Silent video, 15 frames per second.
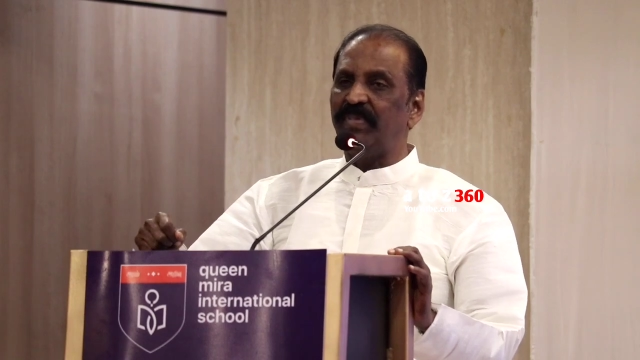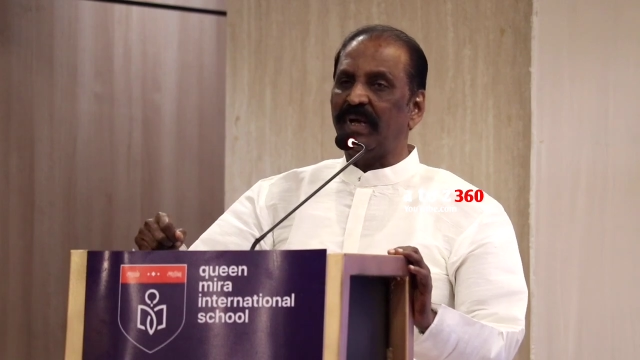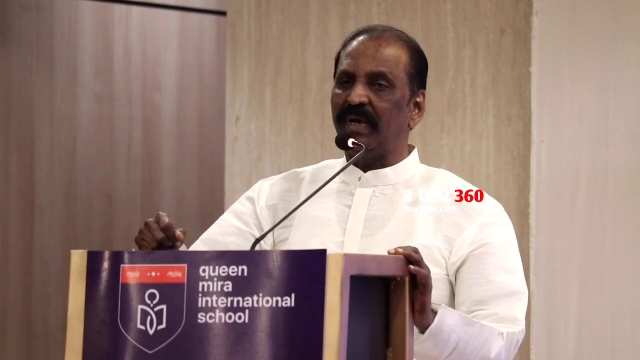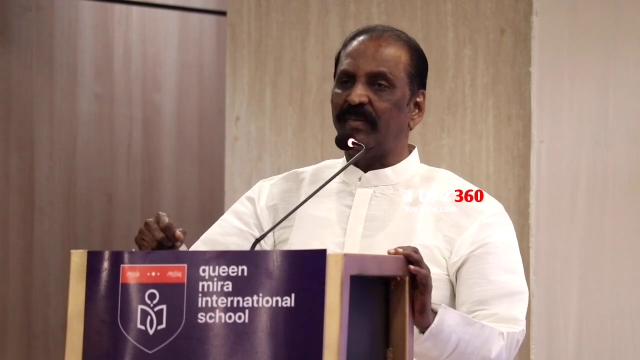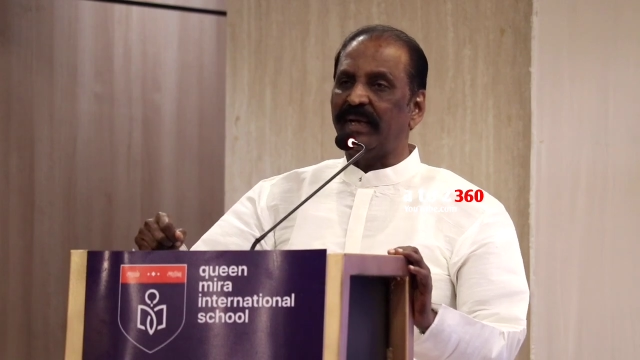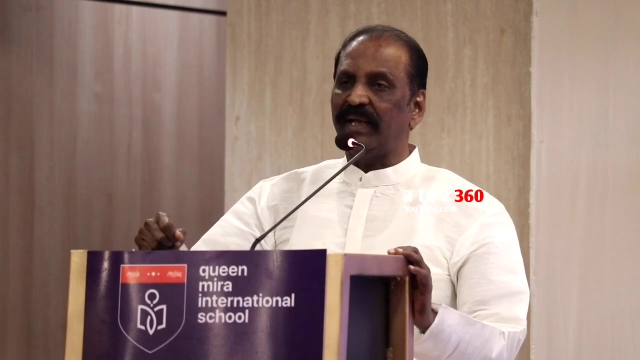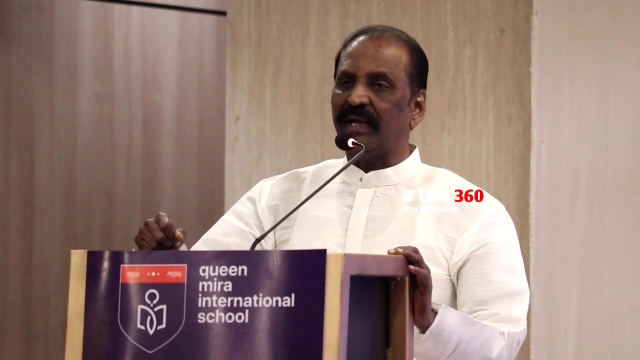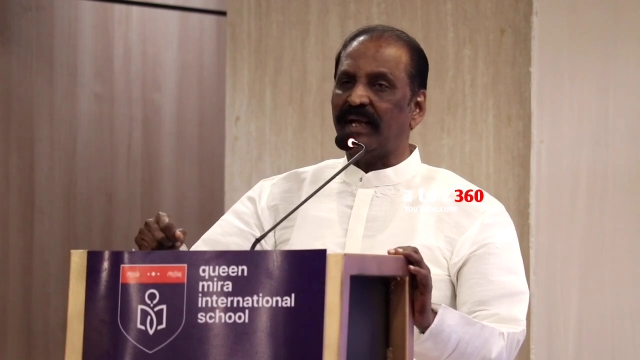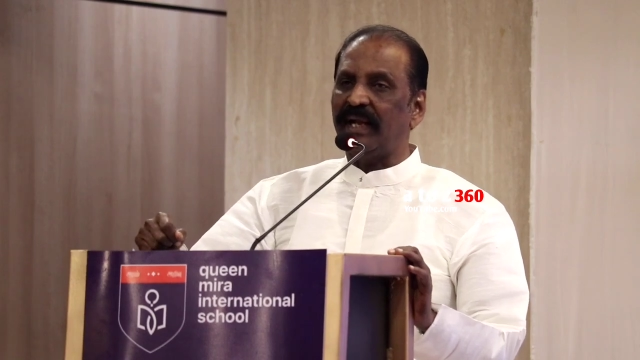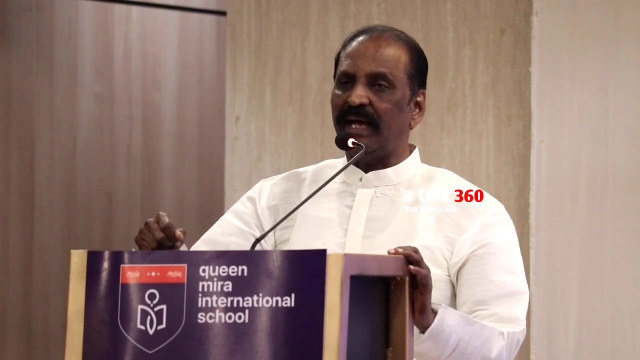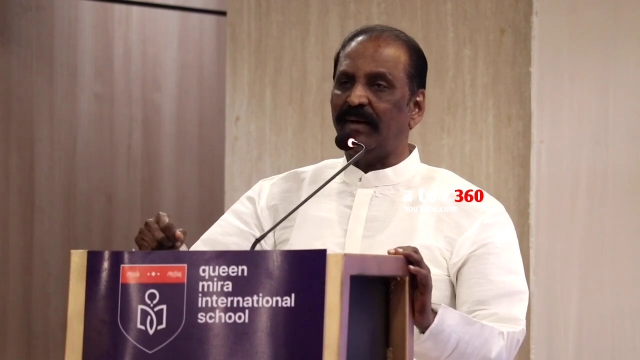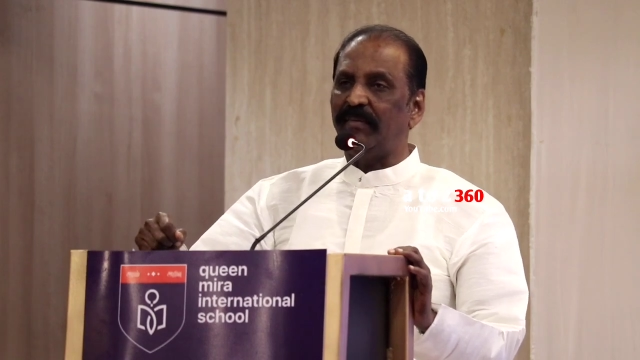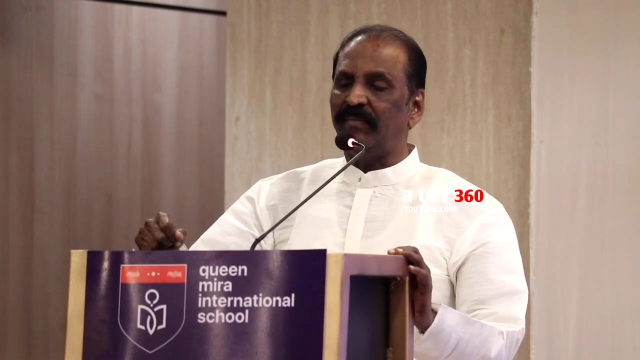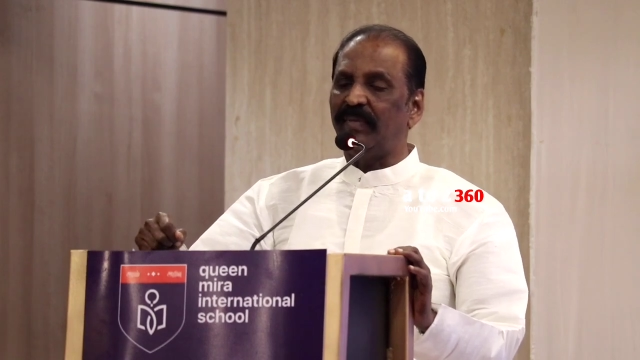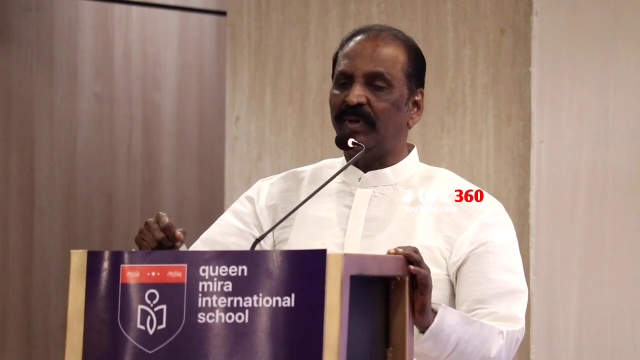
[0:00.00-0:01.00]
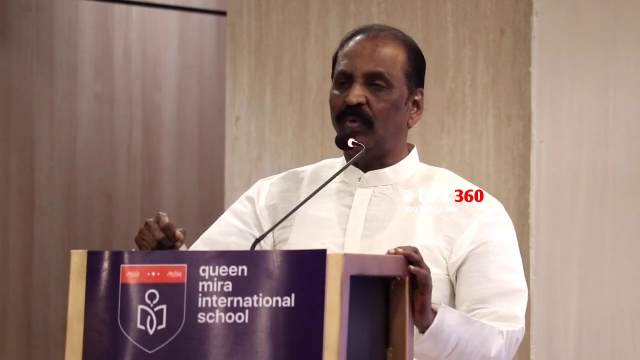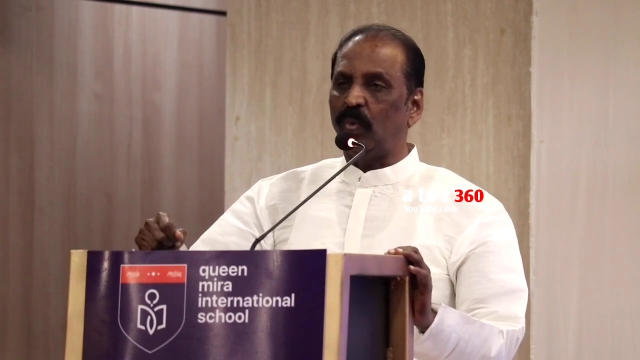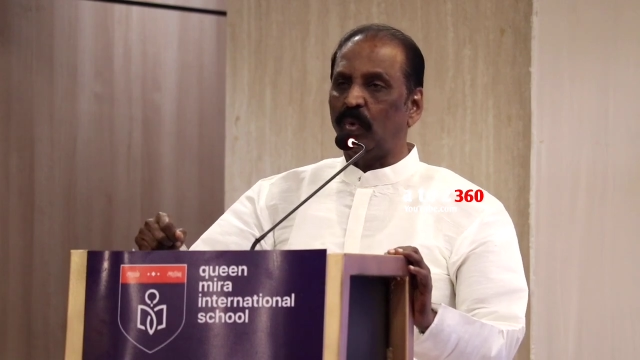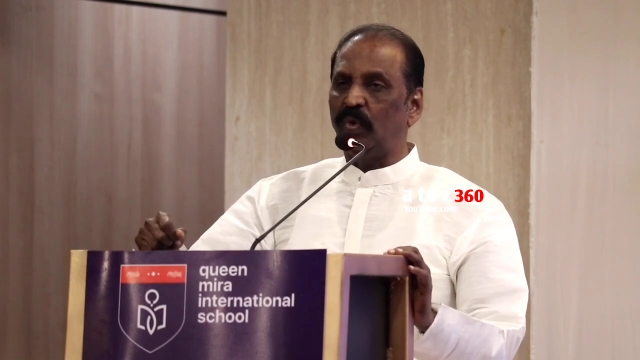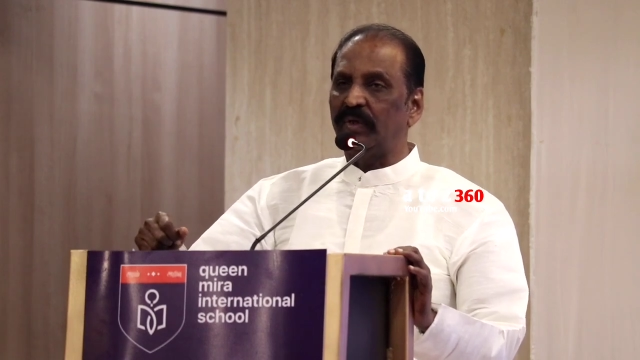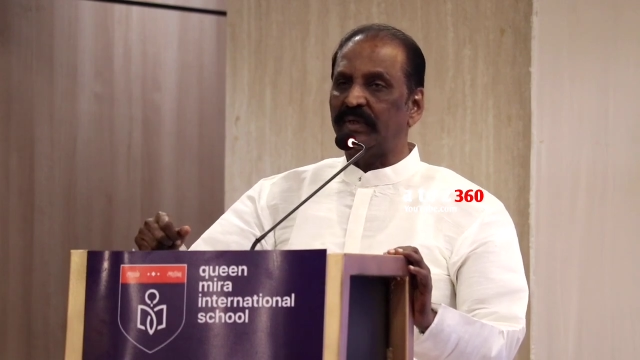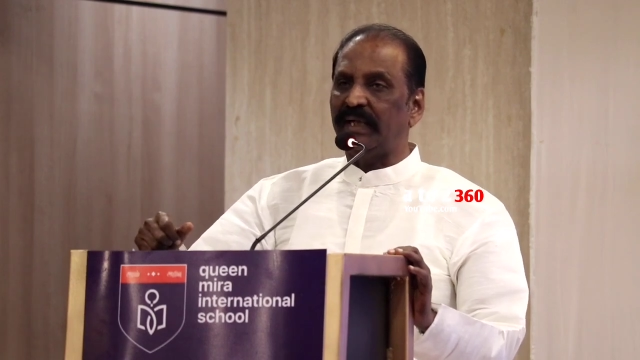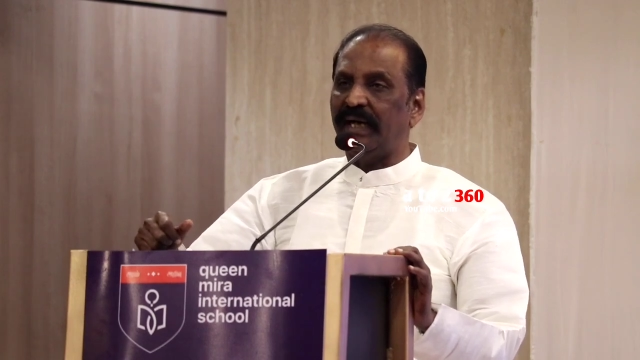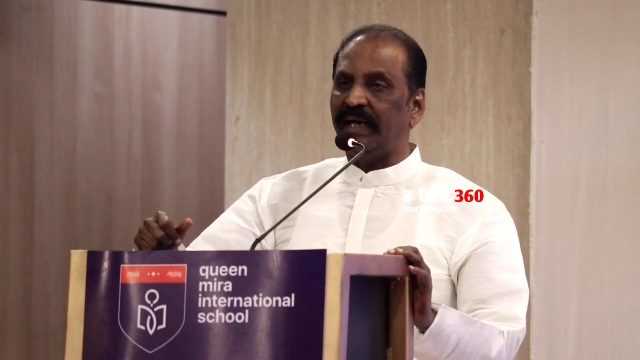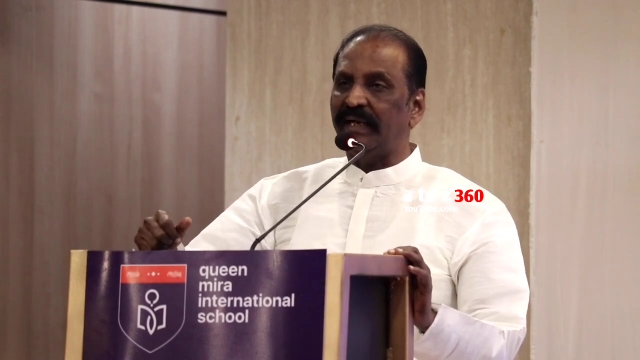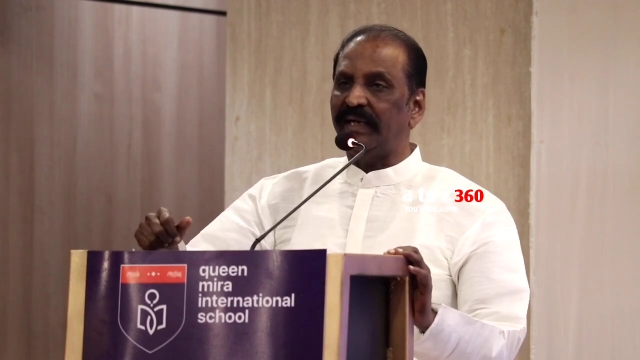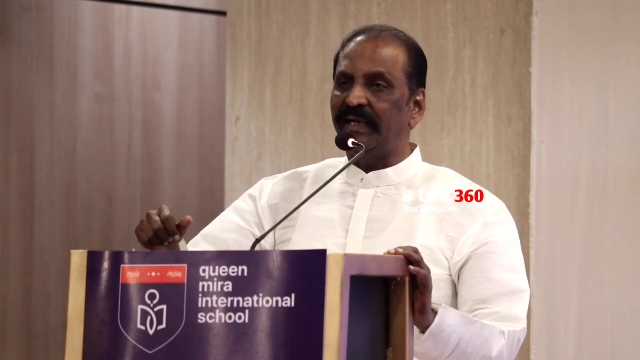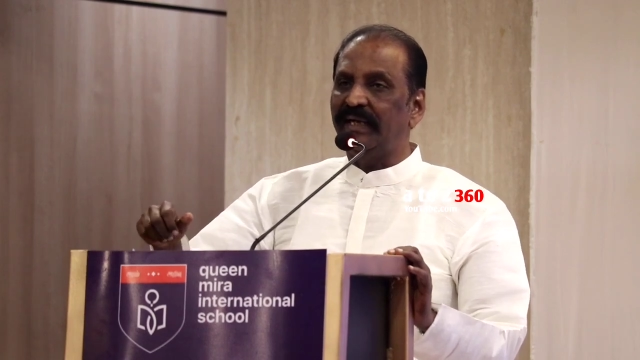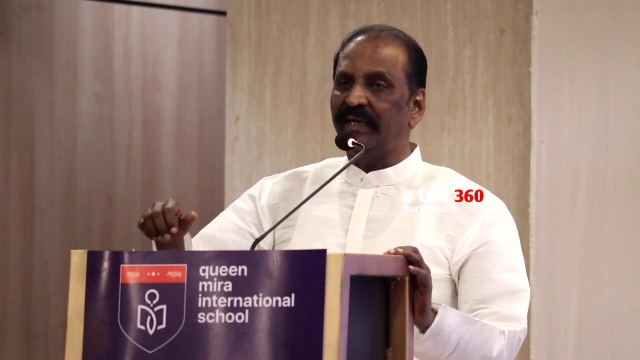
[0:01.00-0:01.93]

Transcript: பெருமையெல்லாம் ஒன்றுதான்